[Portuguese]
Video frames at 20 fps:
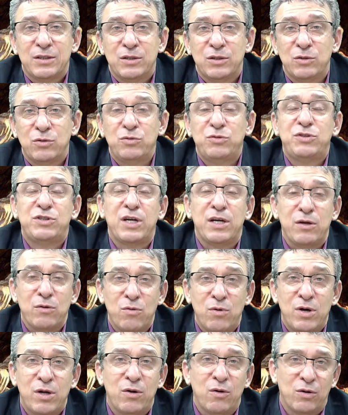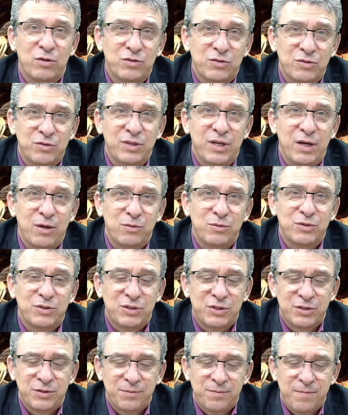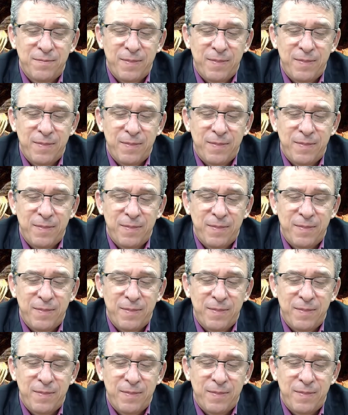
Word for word: do Senhor nosso Deus.